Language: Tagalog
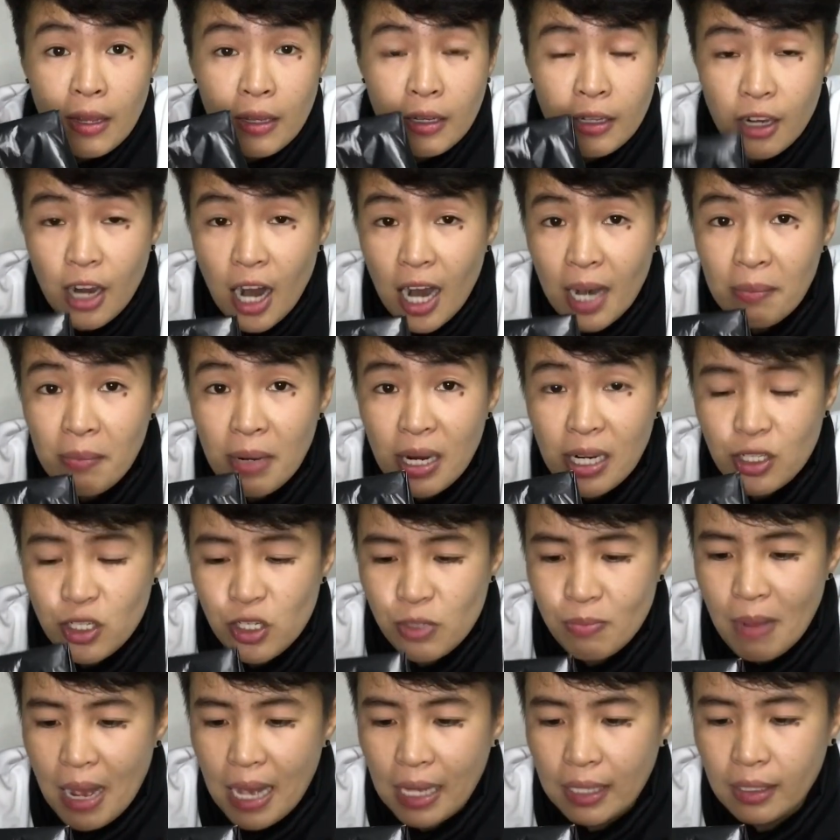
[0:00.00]
Garbage
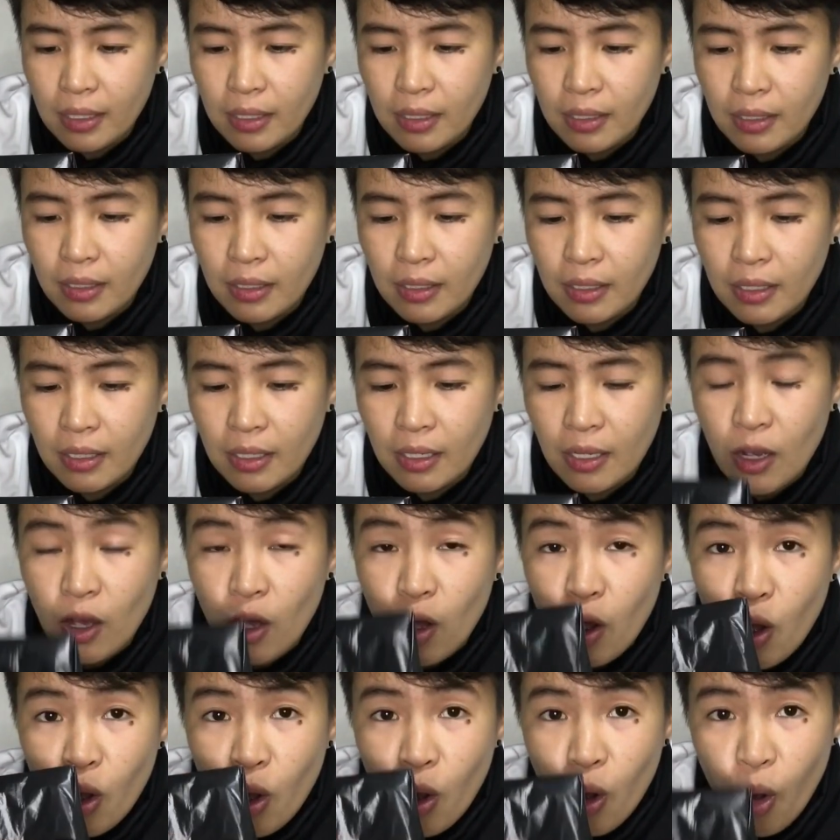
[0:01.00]
bag
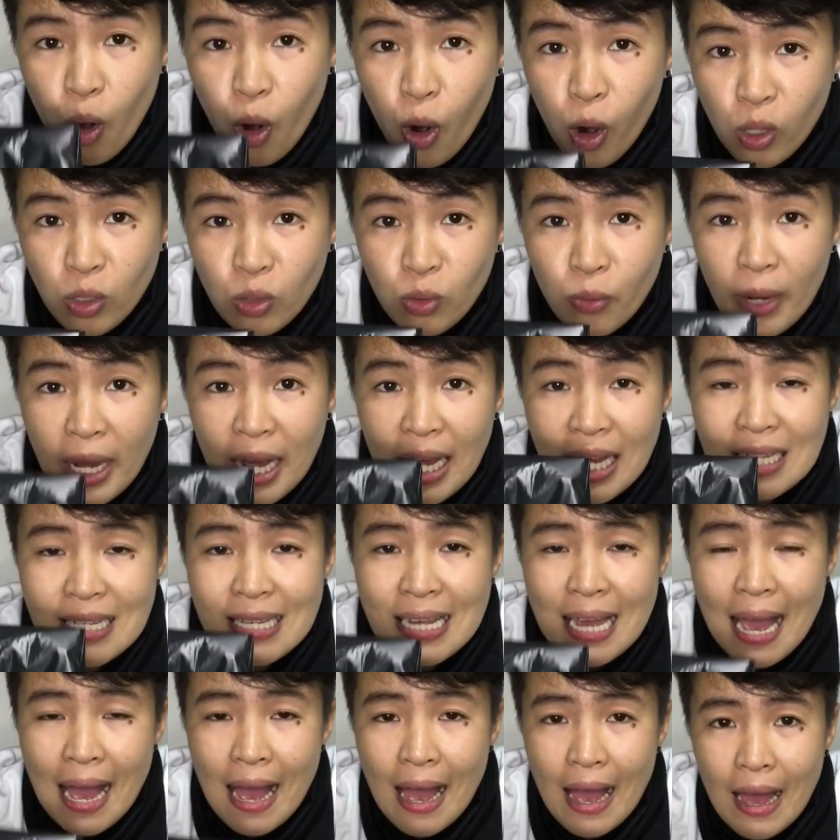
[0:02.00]
always
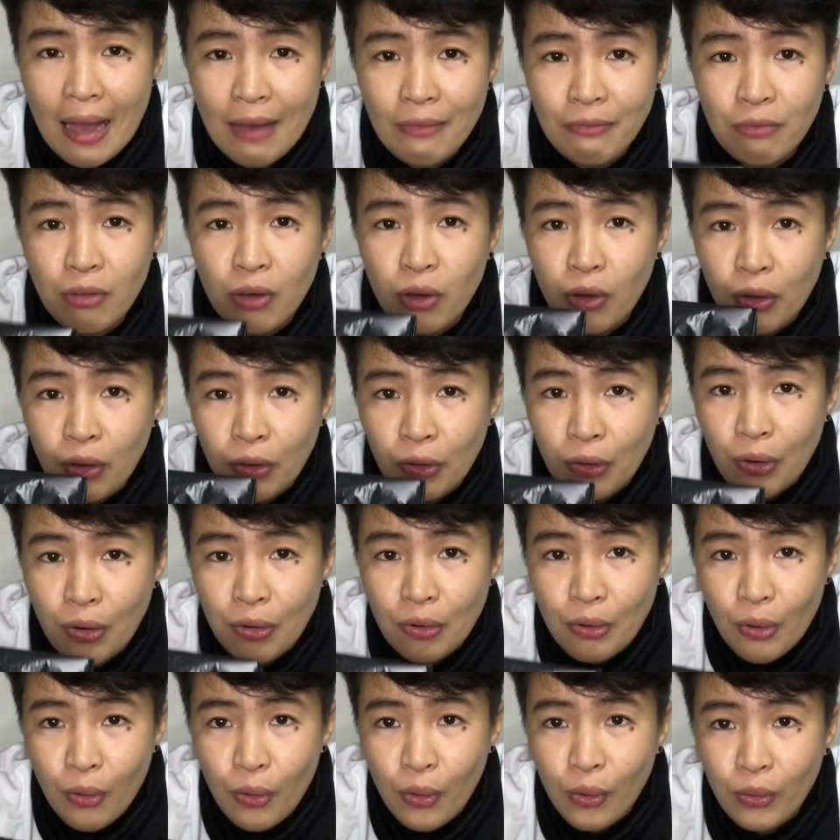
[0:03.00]
have
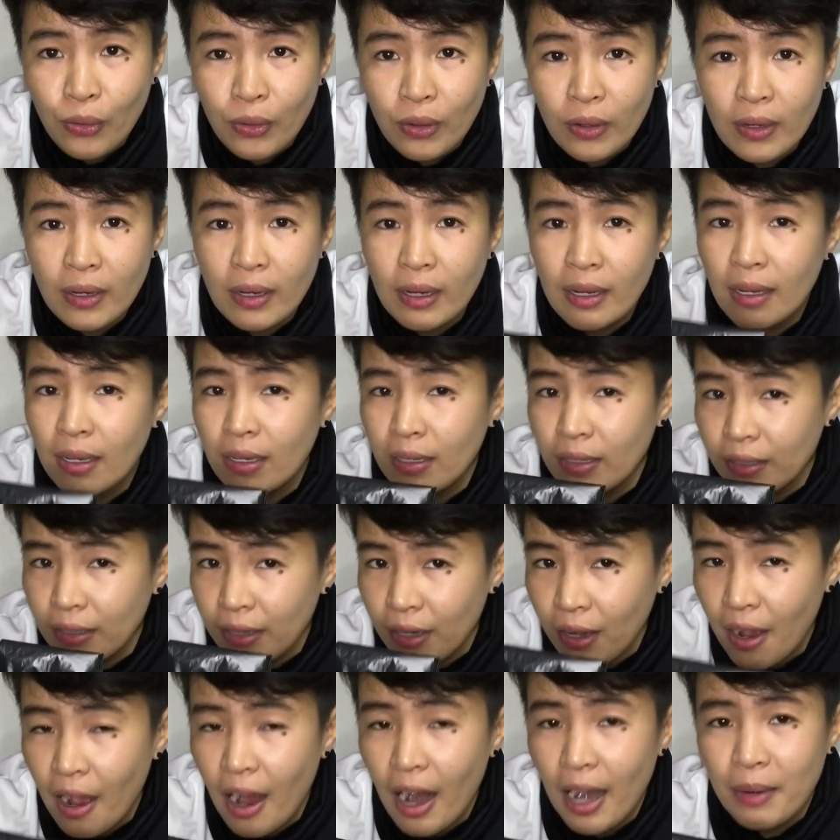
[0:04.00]
your own
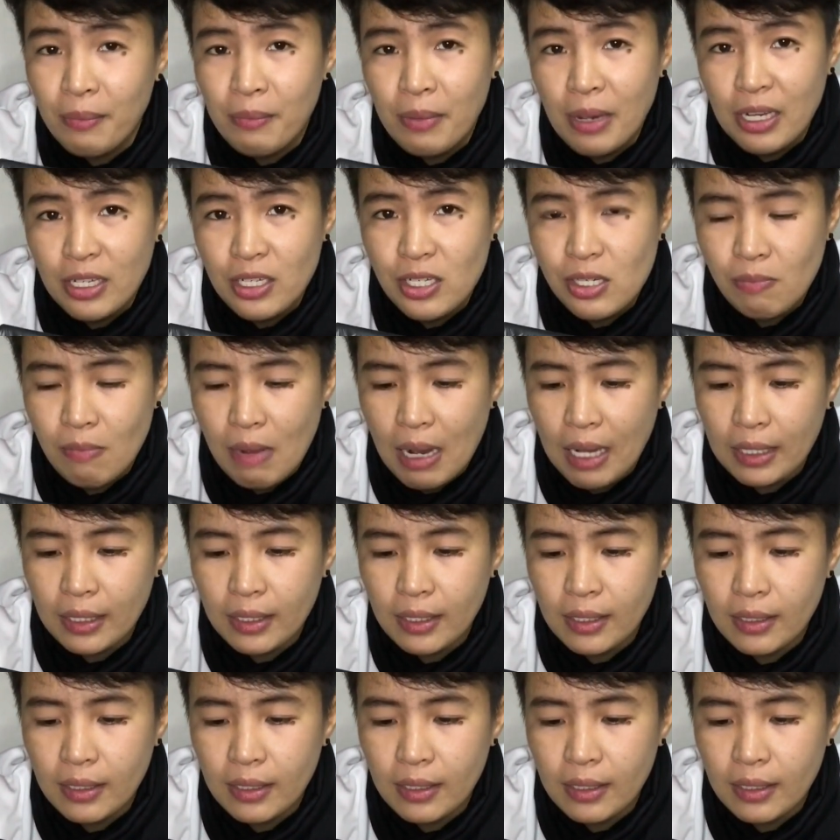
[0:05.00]
garbage bag.